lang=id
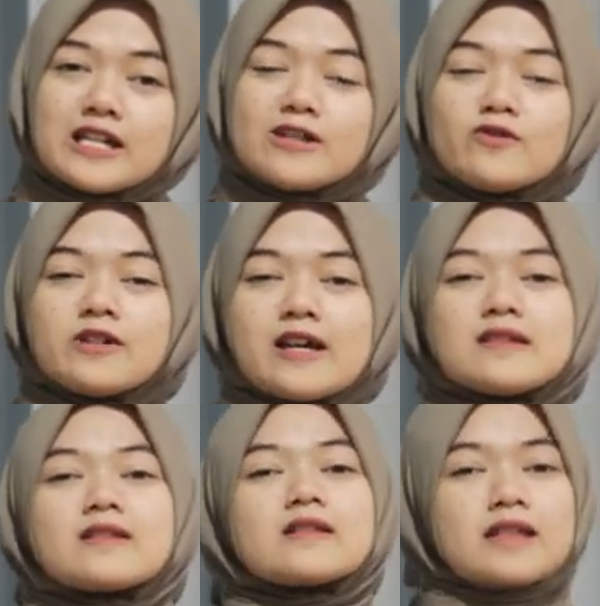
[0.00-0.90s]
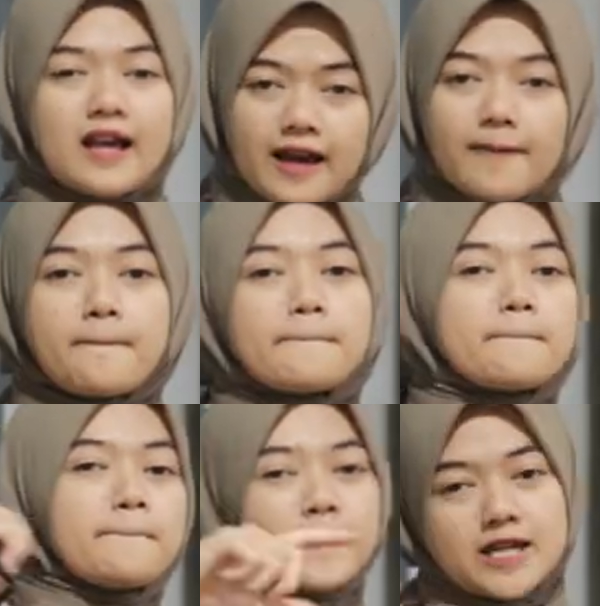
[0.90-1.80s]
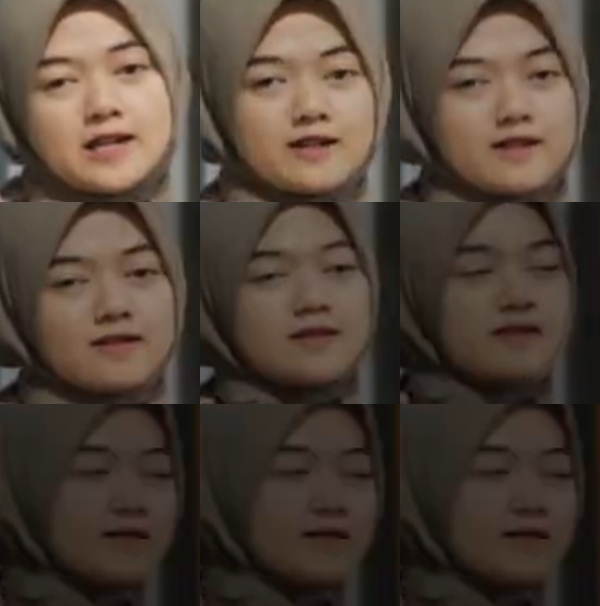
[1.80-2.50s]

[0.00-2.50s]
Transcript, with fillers: diri dulu dan salam bediluk.